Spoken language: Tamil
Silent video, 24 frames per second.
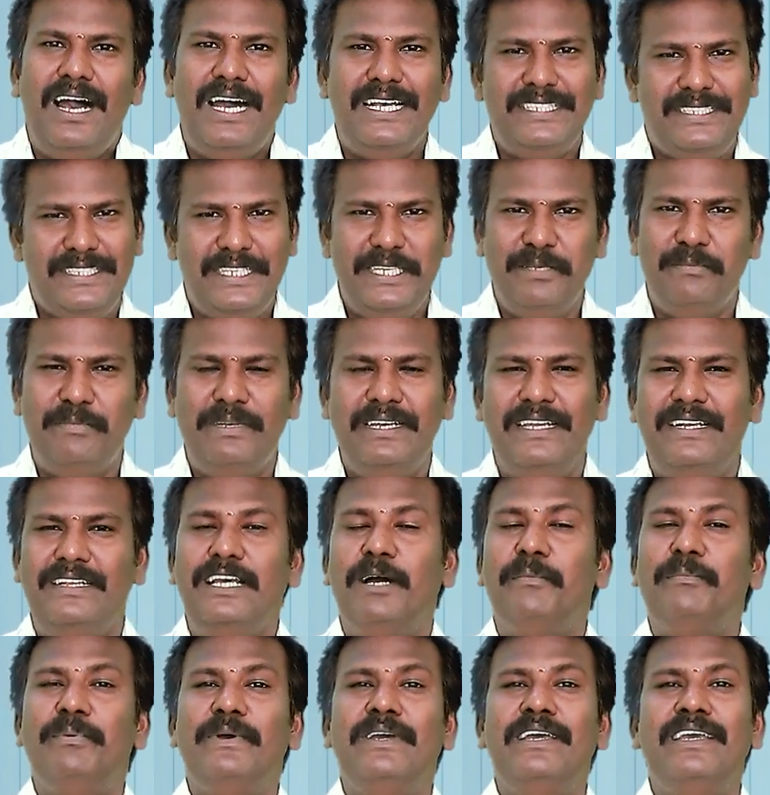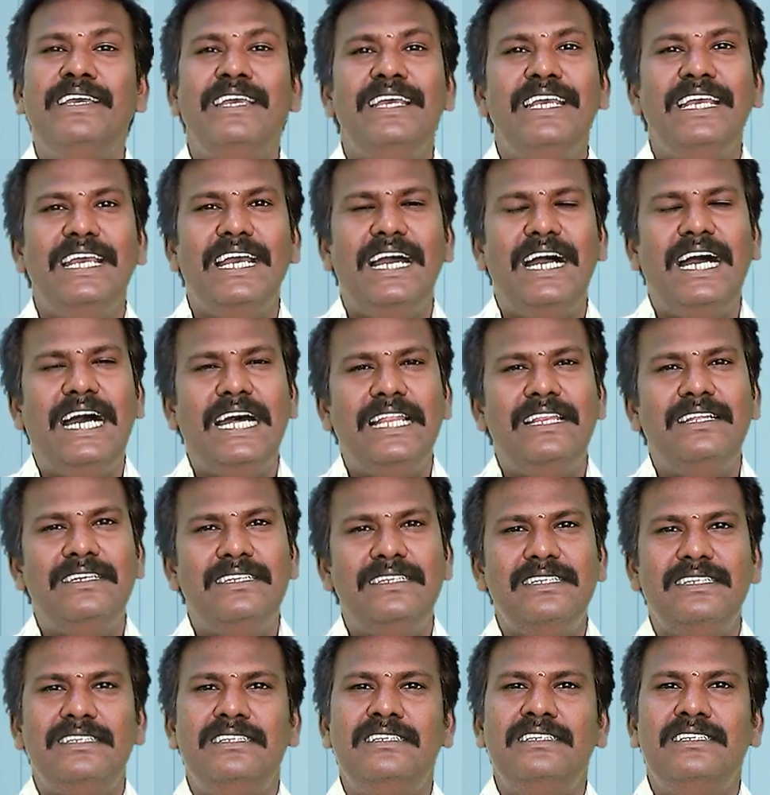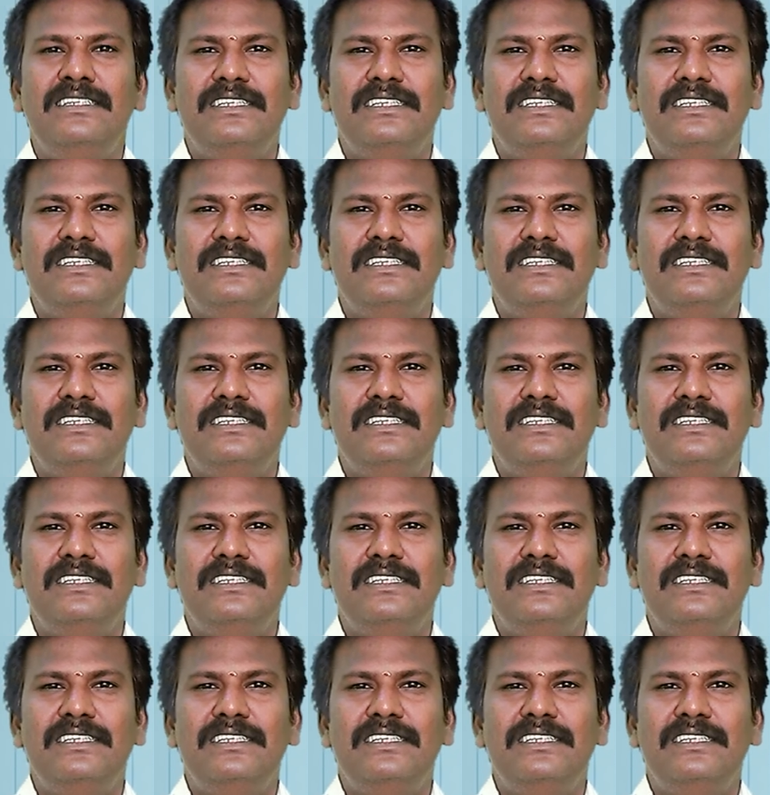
அசிங்கமாயிருது அப்போ அதுக்கு